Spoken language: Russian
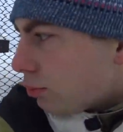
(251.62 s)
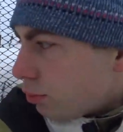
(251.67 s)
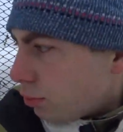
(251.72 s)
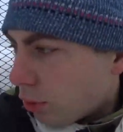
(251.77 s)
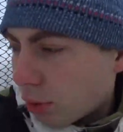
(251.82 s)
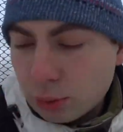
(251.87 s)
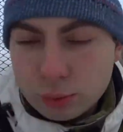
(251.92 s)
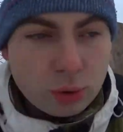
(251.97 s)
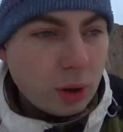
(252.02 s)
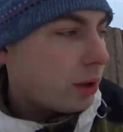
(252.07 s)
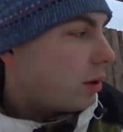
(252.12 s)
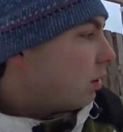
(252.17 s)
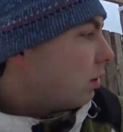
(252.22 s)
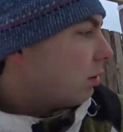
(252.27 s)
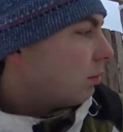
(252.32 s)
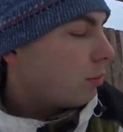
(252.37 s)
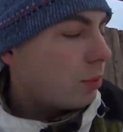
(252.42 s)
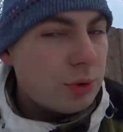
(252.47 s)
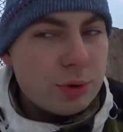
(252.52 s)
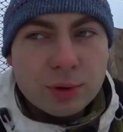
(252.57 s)

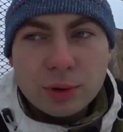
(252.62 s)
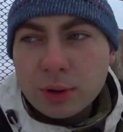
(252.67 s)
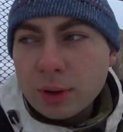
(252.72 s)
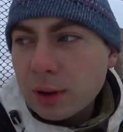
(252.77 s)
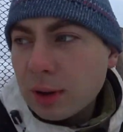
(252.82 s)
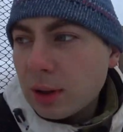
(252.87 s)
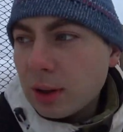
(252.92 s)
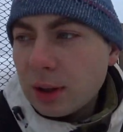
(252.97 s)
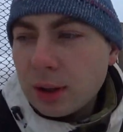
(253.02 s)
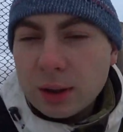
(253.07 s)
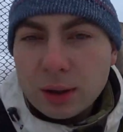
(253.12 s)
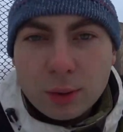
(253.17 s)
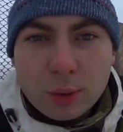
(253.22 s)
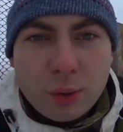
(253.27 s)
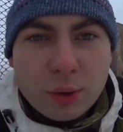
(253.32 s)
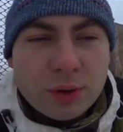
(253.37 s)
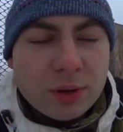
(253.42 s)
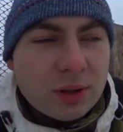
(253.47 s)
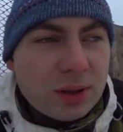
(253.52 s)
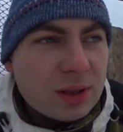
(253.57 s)
Аккуратнее-то можно?
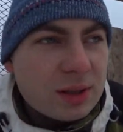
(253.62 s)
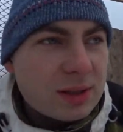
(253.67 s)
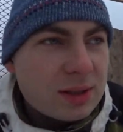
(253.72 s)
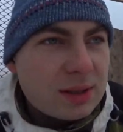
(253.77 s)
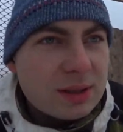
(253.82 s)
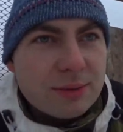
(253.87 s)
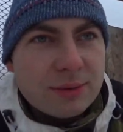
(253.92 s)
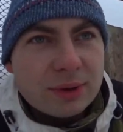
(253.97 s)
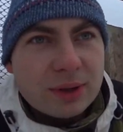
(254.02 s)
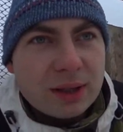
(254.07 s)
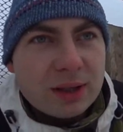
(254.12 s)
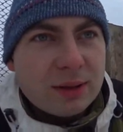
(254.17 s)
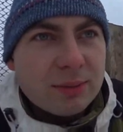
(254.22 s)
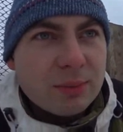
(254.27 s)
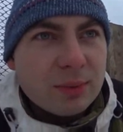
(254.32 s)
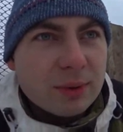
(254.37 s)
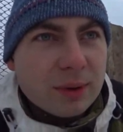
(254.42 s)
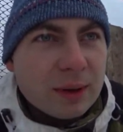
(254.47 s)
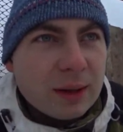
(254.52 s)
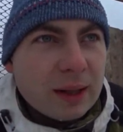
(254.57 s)
Гонитесь за вот
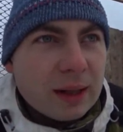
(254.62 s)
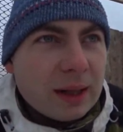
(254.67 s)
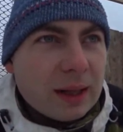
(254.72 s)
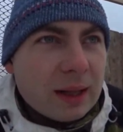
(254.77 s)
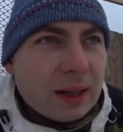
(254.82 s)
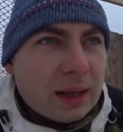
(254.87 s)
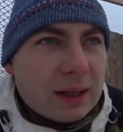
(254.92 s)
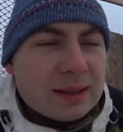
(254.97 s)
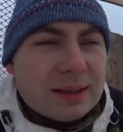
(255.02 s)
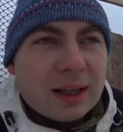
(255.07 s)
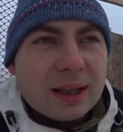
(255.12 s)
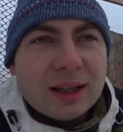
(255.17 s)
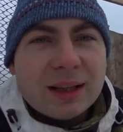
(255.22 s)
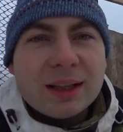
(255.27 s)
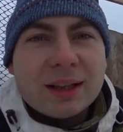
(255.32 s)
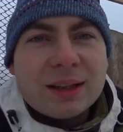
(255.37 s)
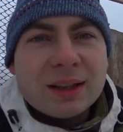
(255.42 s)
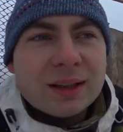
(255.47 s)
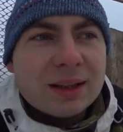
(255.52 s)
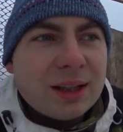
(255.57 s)
этими... За
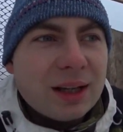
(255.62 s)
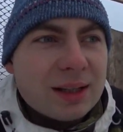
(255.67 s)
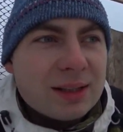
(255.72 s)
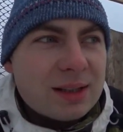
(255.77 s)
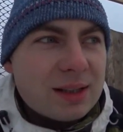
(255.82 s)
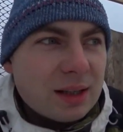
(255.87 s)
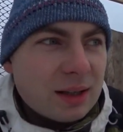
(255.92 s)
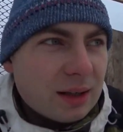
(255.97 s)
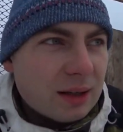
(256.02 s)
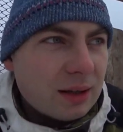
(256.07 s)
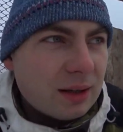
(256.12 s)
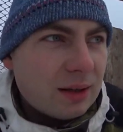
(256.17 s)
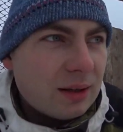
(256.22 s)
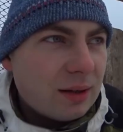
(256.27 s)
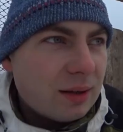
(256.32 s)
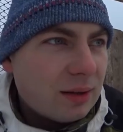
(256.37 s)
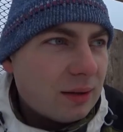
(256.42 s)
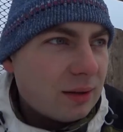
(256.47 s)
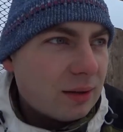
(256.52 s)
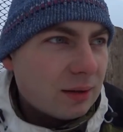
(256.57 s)
этой тенденцией.
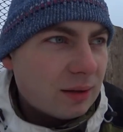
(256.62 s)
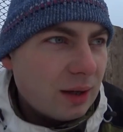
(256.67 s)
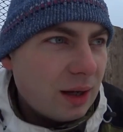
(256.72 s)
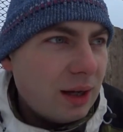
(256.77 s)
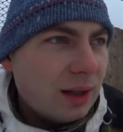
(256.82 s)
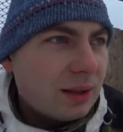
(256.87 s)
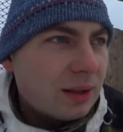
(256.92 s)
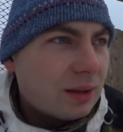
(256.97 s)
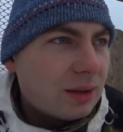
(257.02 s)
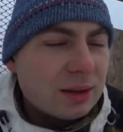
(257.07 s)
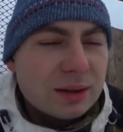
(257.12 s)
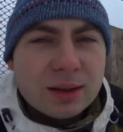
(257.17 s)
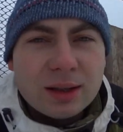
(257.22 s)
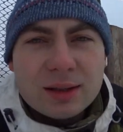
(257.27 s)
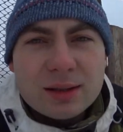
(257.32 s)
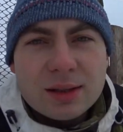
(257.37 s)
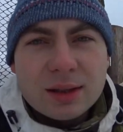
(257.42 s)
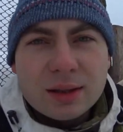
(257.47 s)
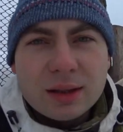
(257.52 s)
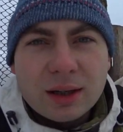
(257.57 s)
Да, это
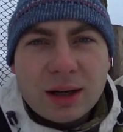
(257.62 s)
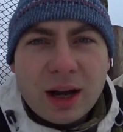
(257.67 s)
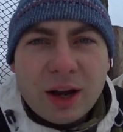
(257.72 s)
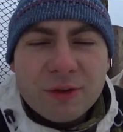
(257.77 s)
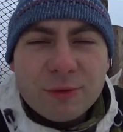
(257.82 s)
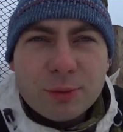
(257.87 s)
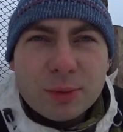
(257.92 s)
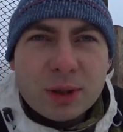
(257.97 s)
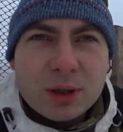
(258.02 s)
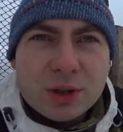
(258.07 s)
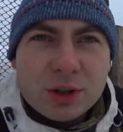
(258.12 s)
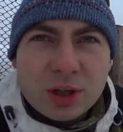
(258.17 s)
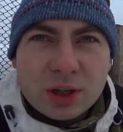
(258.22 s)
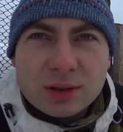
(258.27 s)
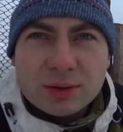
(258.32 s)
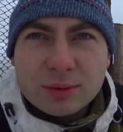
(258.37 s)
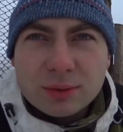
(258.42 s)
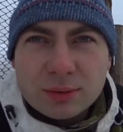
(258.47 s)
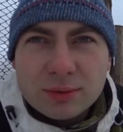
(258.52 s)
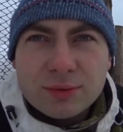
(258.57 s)
тенденция такая в мире
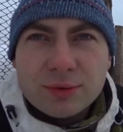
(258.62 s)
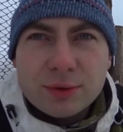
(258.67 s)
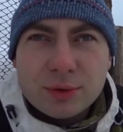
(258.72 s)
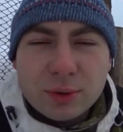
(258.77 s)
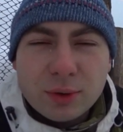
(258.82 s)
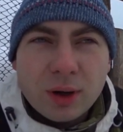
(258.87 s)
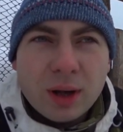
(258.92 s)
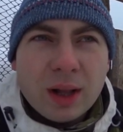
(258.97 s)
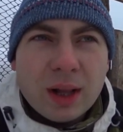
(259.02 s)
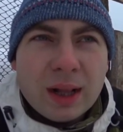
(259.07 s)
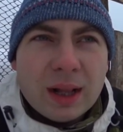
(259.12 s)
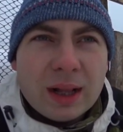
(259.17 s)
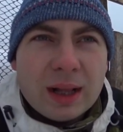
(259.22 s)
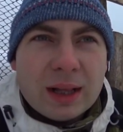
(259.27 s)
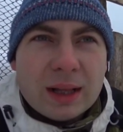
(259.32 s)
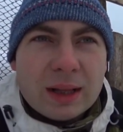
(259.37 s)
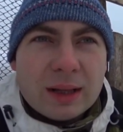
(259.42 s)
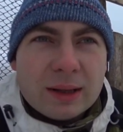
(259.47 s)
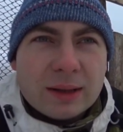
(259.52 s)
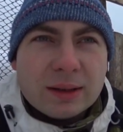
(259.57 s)
сейчас. Вот все.
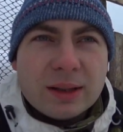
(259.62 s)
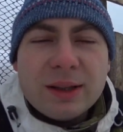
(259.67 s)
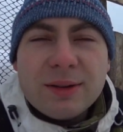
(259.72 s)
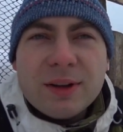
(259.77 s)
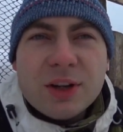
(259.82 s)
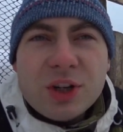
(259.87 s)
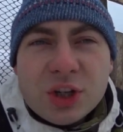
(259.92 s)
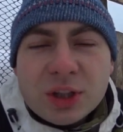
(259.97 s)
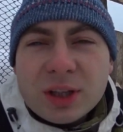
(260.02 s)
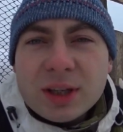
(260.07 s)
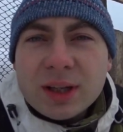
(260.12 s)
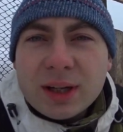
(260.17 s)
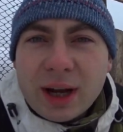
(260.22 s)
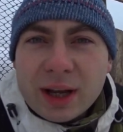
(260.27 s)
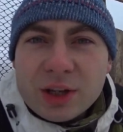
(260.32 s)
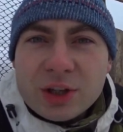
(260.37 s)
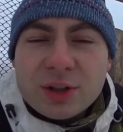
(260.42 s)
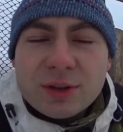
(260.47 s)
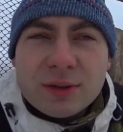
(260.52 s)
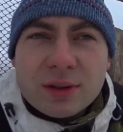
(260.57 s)
Да и вещи-то
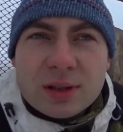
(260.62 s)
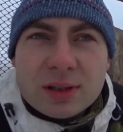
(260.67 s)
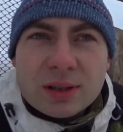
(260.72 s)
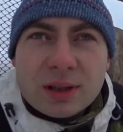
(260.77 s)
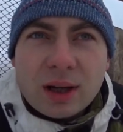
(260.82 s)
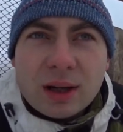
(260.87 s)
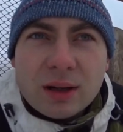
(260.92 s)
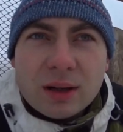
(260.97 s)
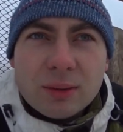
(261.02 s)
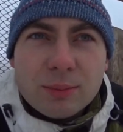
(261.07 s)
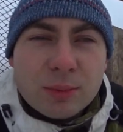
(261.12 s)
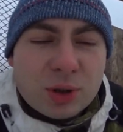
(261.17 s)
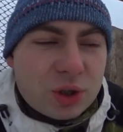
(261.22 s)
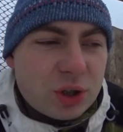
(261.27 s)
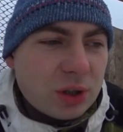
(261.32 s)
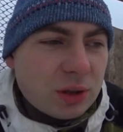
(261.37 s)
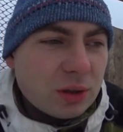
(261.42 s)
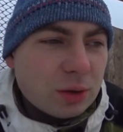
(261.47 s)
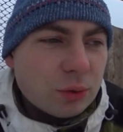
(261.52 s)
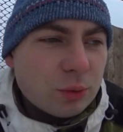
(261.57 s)
некачественные стали.
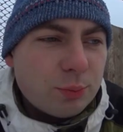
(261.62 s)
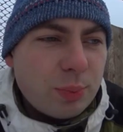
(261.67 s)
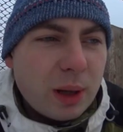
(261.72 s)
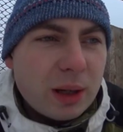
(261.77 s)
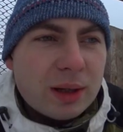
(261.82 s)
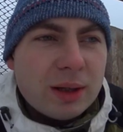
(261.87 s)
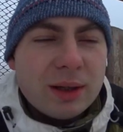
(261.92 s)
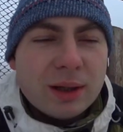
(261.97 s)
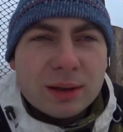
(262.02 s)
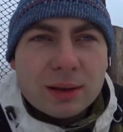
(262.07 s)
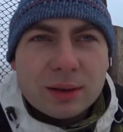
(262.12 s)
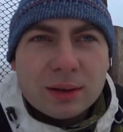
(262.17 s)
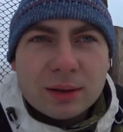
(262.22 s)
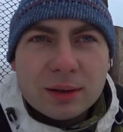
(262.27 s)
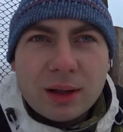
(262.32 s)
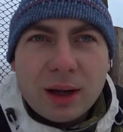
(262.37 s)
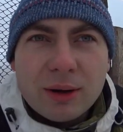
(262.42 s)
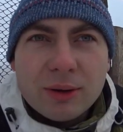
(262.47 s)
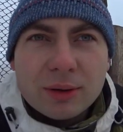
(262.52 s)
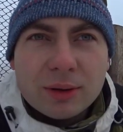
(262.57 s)
Машина, ну 5 лет,
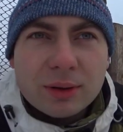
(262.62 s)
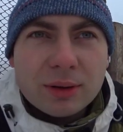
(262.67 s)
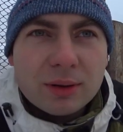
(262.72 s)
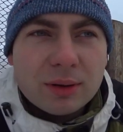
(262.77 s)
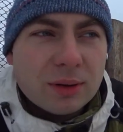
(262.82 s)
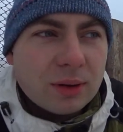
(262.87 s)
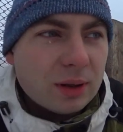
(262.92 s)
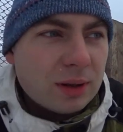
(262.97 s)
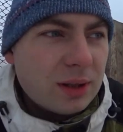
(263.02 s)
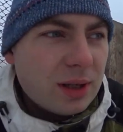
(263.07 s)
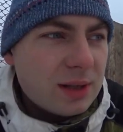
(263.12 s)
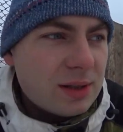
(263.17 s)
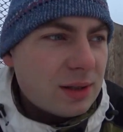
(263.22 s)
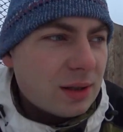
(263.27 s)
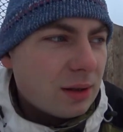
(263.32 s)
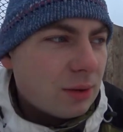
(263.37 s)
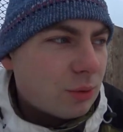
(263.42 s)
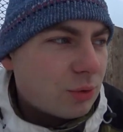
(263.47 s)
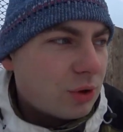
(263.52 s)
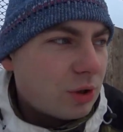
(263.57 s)
да, вот.
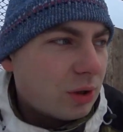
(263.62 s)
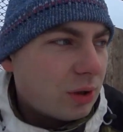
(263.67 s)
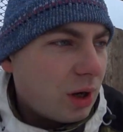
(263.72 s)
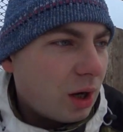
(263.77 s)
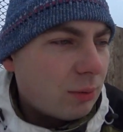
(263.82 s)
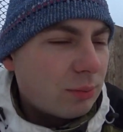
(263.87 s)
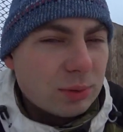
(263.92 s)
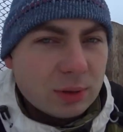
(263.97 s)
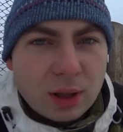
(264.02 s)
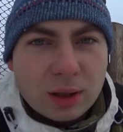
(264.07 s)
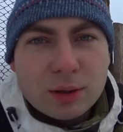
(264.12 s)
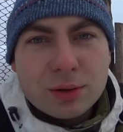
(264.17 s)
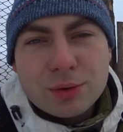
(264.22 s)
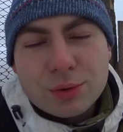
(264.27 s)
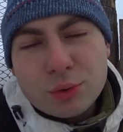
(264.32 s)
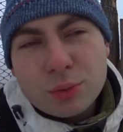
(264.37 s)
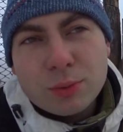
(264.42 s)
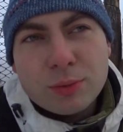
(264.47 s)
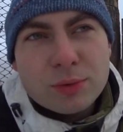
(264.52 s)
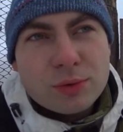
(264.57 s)
Отъездила, уже как бы надо
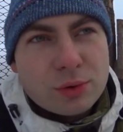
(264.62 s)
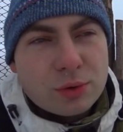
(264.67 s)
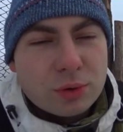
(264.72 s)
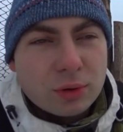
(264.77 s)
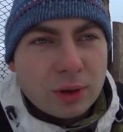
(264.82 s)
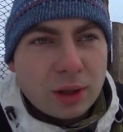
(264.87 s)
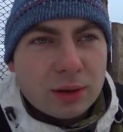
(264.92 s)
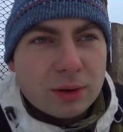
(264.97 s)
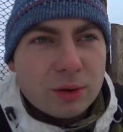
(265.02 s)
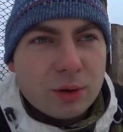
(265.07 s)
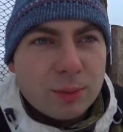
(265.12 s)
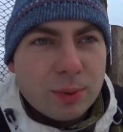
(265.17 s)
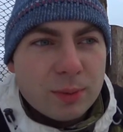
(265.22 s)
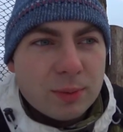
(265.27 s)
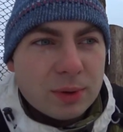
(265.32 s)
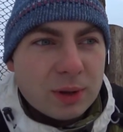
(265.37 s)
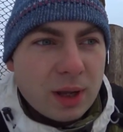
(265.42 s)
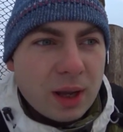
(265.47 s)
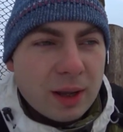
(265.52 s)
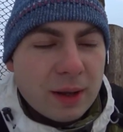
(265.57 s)
задумываться, что надо ее
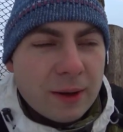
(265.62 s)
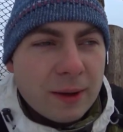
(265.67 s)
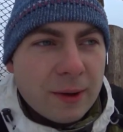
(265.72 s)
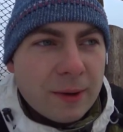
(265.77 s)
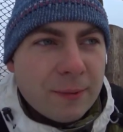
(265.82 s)
поменять